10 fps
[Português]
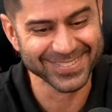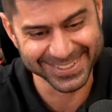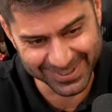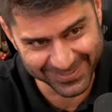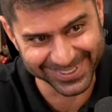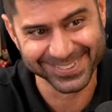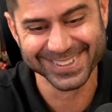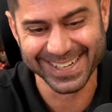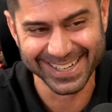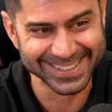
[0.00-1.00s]
ajudar. Pelo
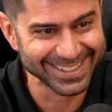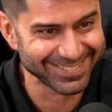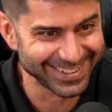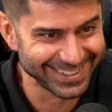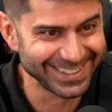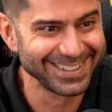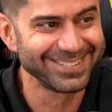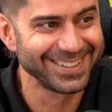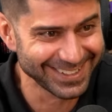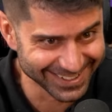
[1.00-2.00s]
contrário, tava ali, eu
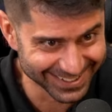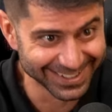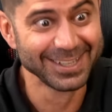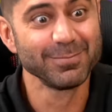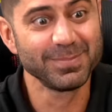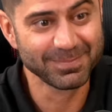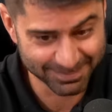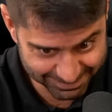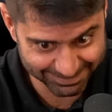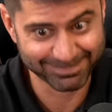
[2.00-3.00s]
ali,
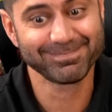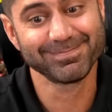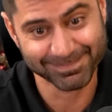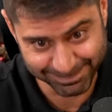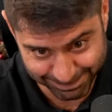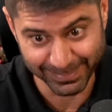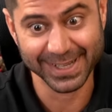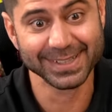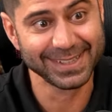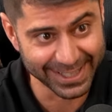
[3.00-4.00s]

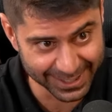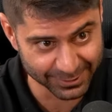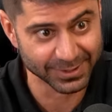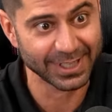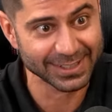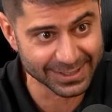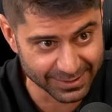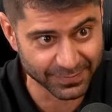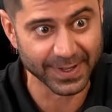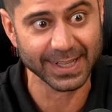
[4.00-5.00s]
mantendo, né? Sem
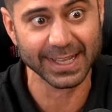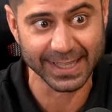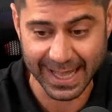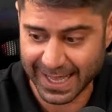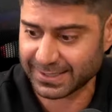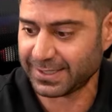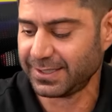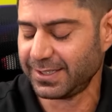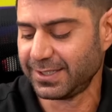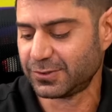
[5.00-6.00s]
falar Sim. nada
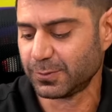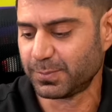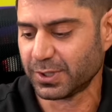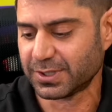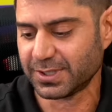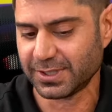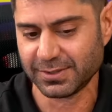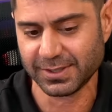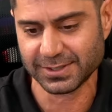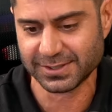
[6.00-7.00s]
ali, suportando
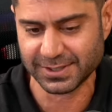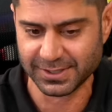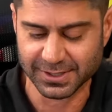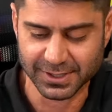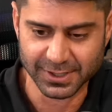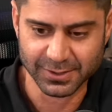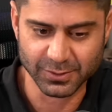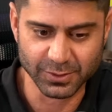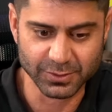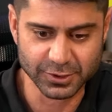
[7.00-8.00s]
e assim,
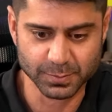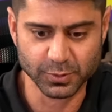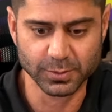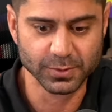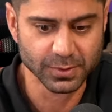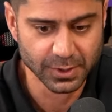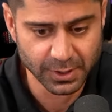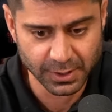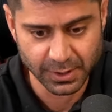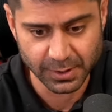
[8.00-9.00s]
tornou isso público.
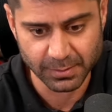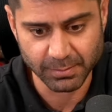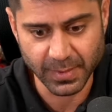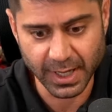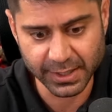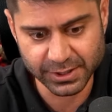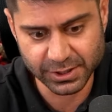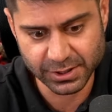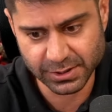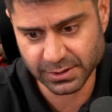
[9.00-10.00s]

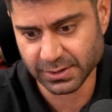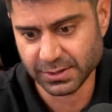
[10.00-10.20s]
Mas...